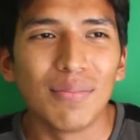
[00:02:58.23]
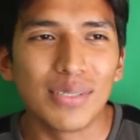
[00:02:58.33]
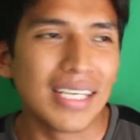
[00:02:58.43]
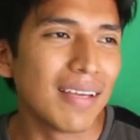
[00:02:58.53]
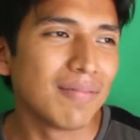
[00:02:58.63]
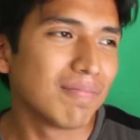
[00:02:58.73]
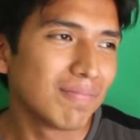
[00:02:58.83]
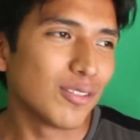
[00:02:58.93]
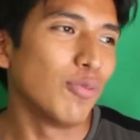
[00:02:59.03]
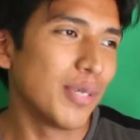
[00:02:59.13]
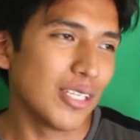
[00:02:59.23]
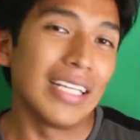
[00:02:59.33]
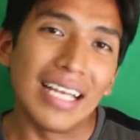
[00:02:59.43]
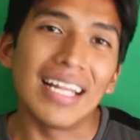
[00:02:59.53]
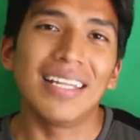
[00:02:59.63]
pues sí, su
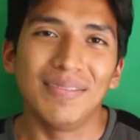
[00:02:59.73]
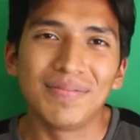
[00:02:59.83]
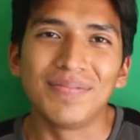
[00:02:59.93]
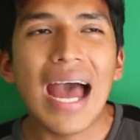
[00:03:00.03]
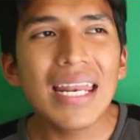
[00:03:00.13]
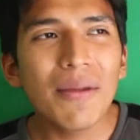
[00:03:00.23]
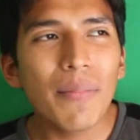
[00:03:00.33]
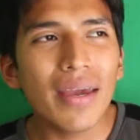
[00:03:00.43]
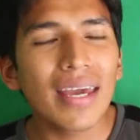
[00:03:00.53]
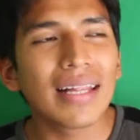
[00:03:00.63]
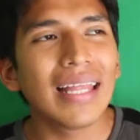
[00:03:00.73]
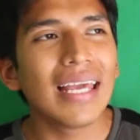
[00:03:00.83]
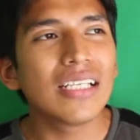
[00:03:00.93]
personalidad. Anime que te